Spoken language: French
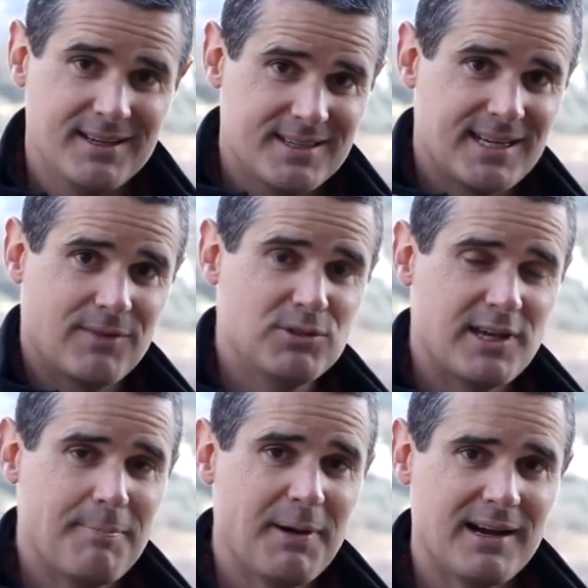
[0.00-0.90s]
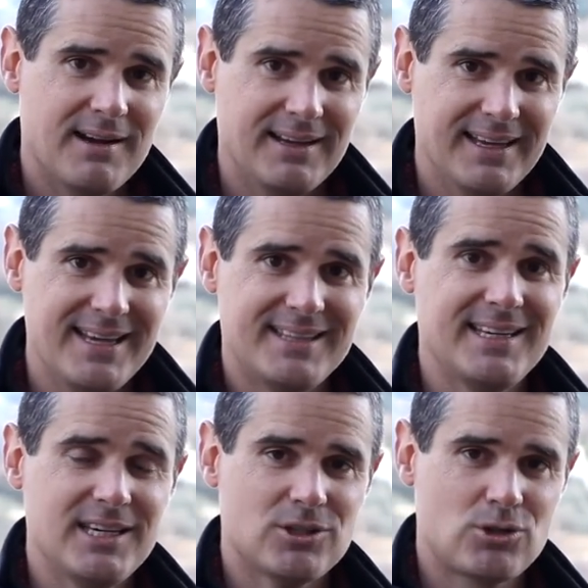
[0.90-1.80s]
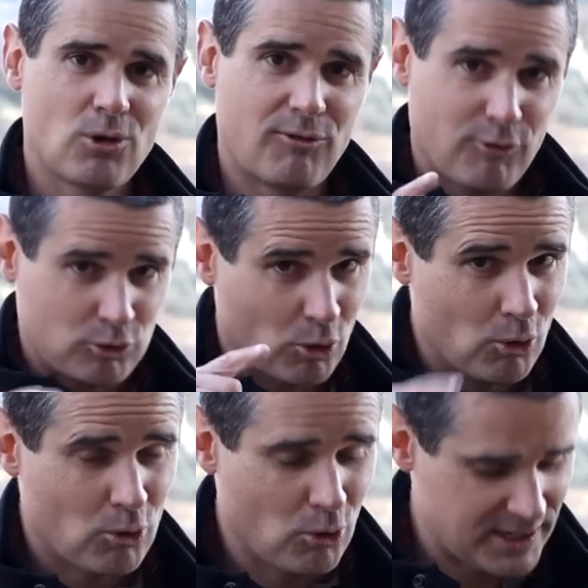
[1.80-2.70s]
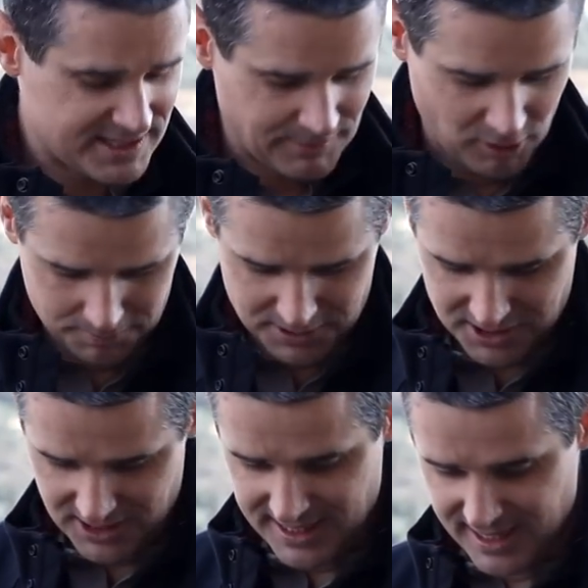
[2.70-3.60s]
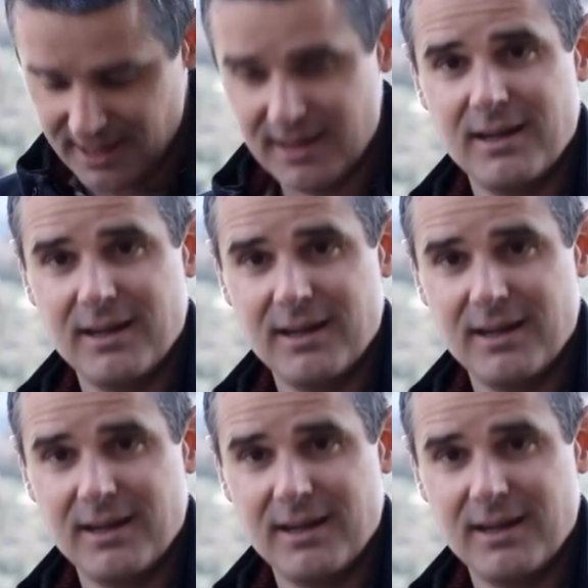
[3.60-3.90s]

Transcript: c'est que vous n'avez pas été sur Photoloco récemment parce qu'il y a